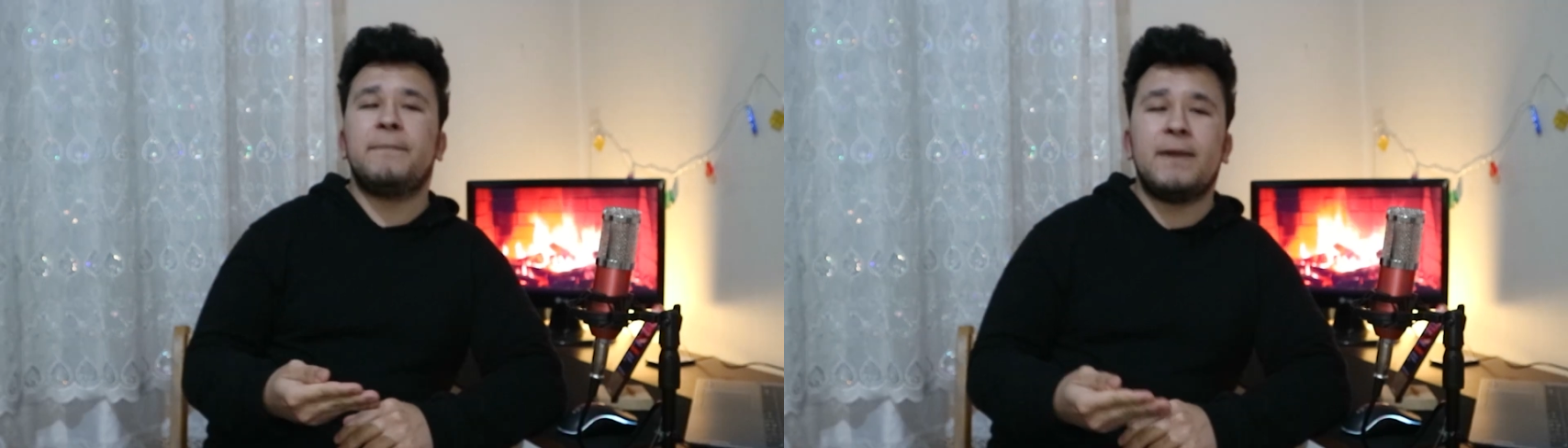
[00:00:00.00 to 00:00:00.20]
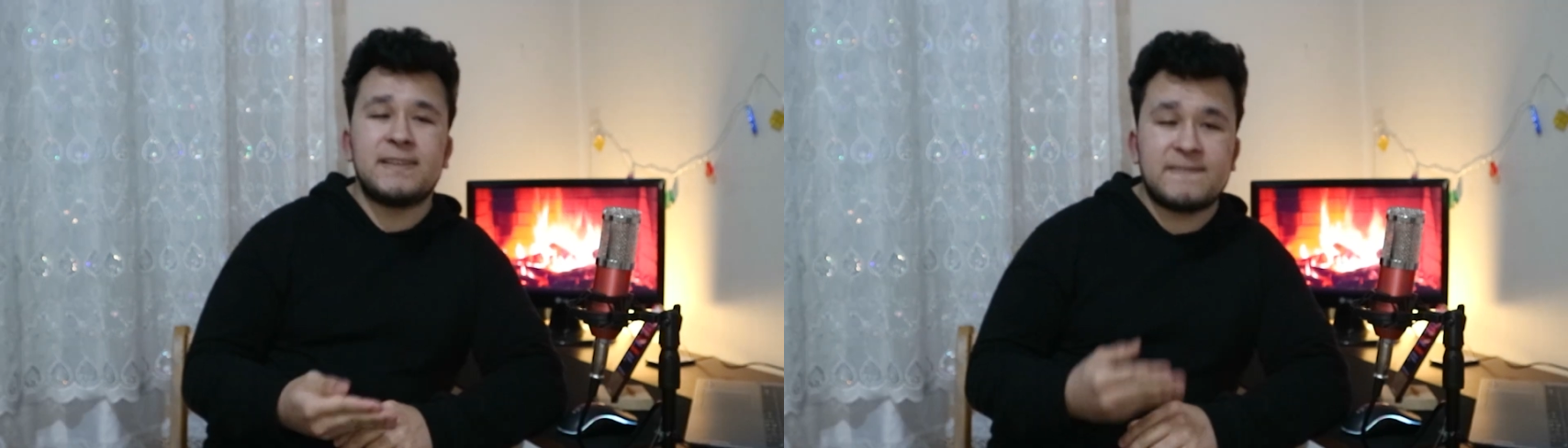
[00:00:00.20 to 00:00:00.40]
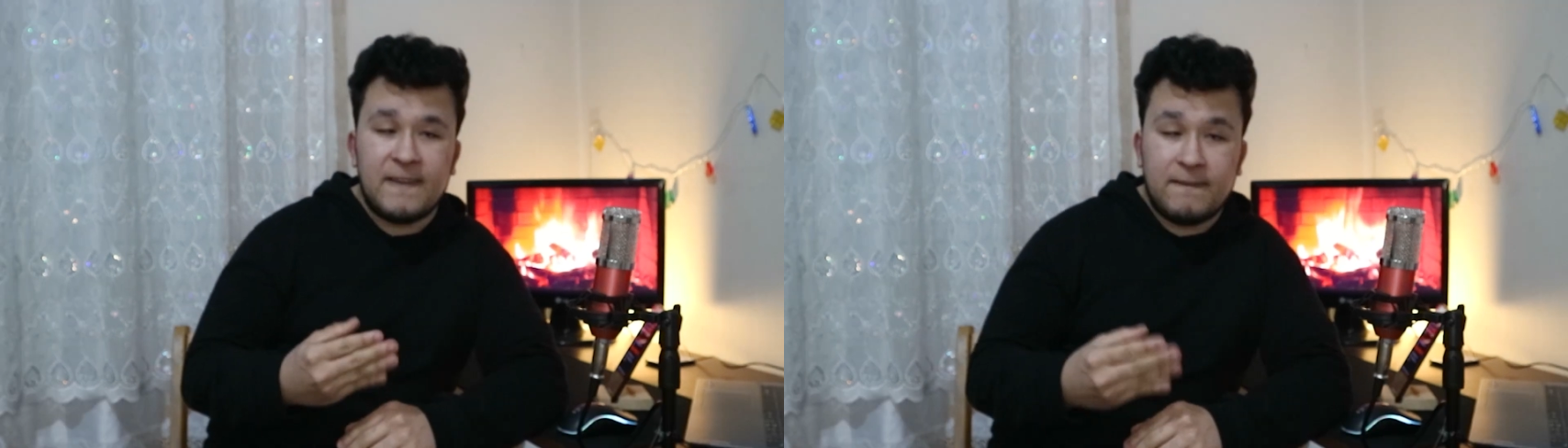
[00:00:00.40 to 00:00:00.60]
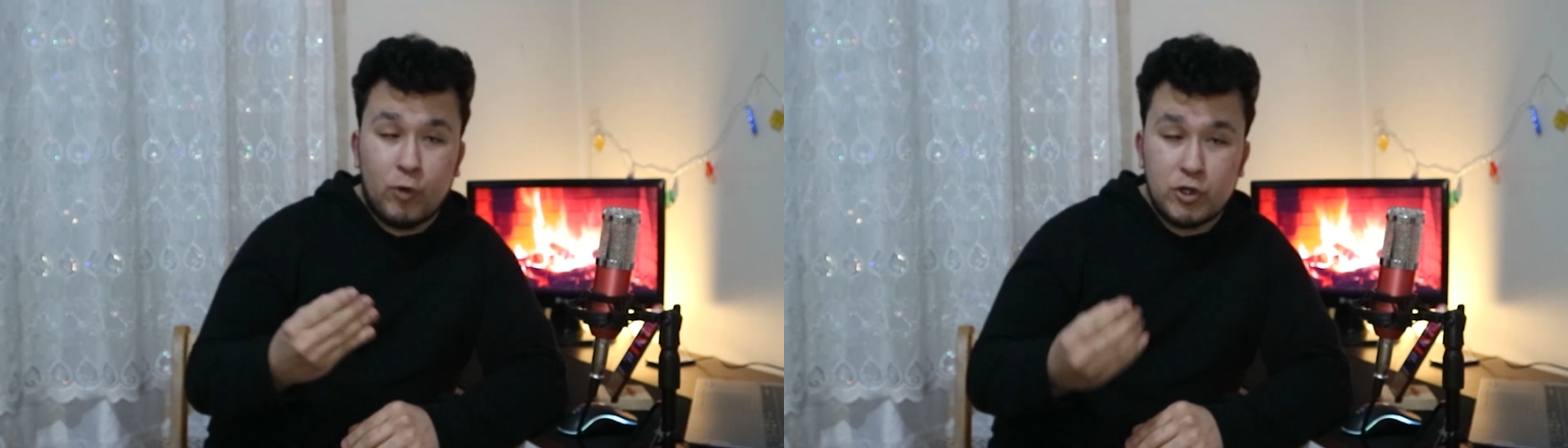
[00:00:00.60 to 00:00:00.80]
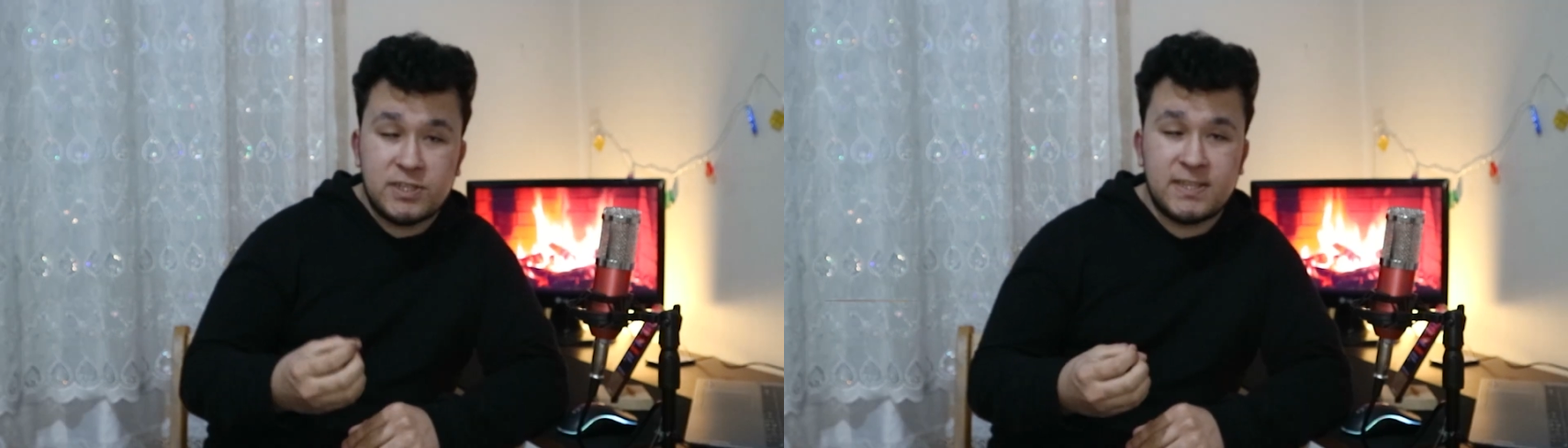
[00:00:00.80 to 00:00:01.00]
Max ve
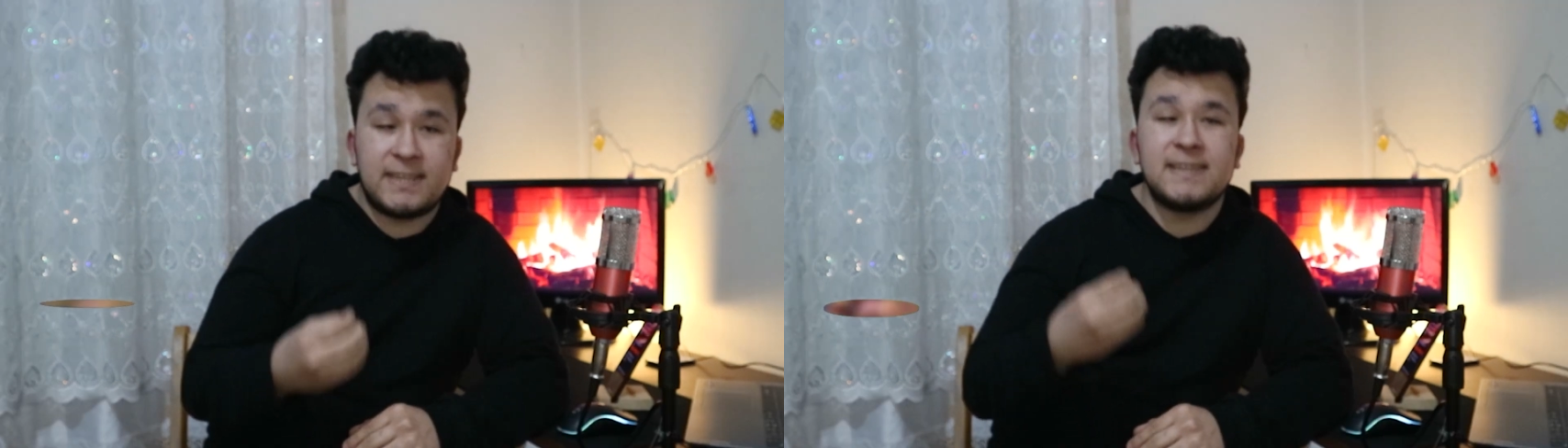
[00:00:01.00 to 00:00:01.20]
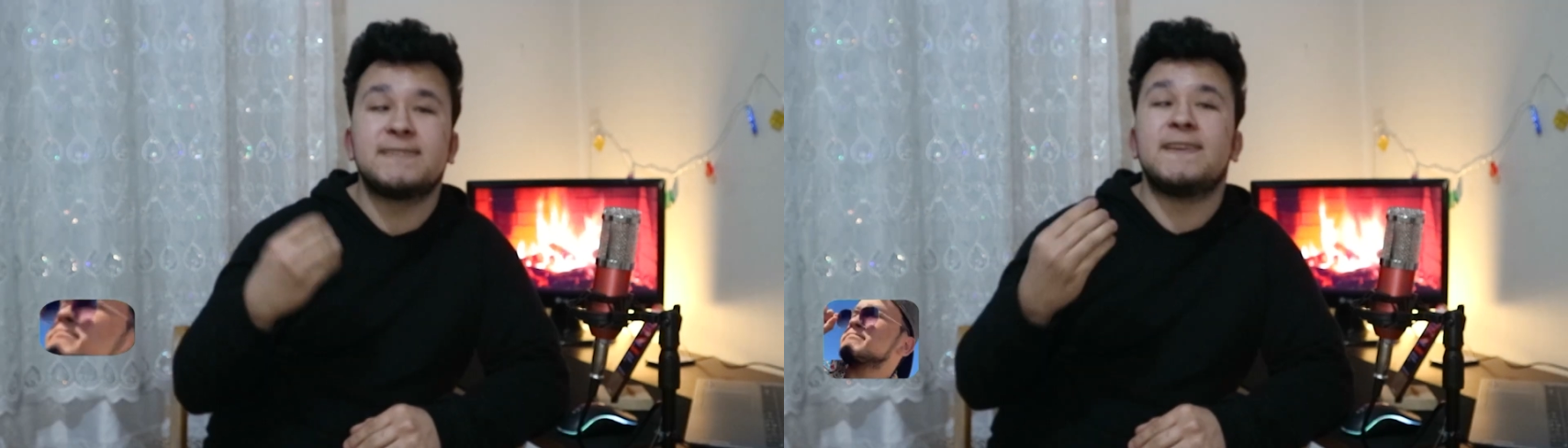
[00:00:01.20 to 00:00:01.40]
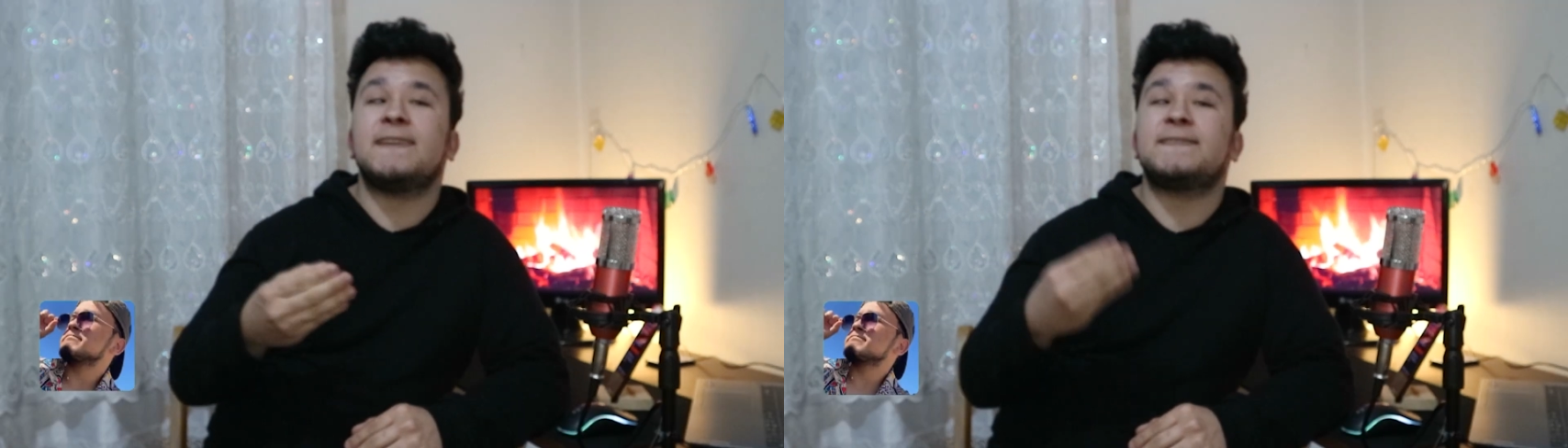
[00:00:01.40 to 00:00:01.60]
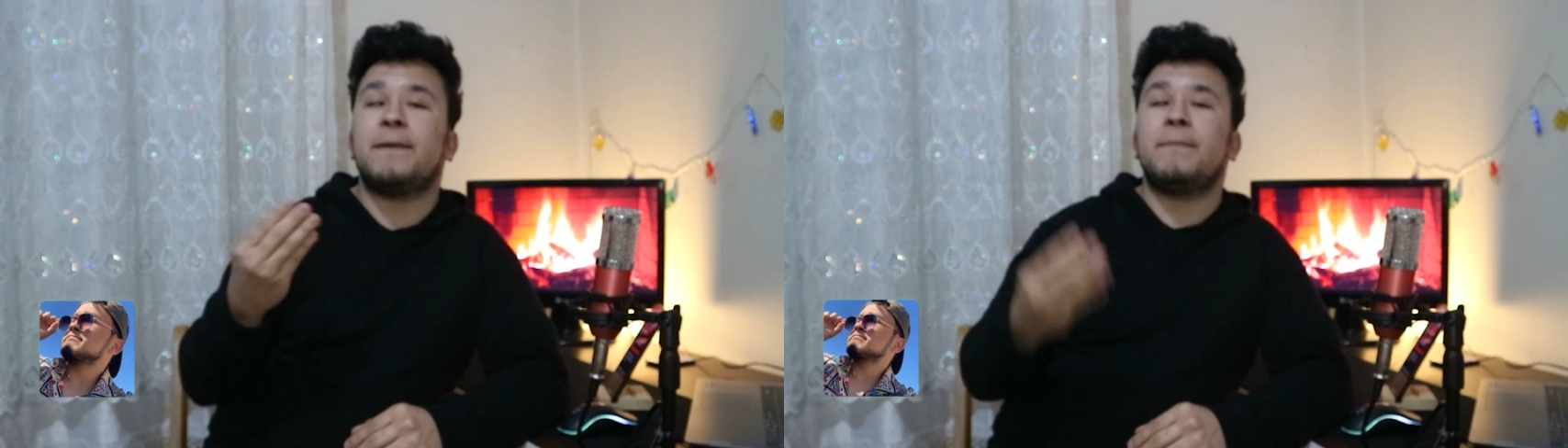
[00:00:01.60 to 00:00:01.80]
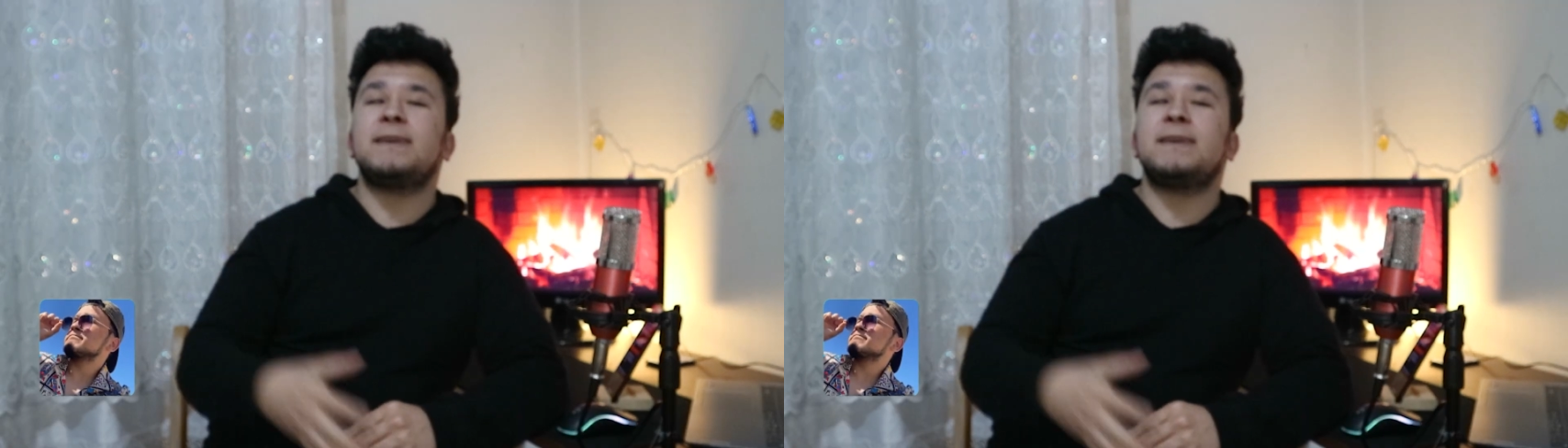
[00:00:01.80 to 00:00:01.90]
Watch 8 DT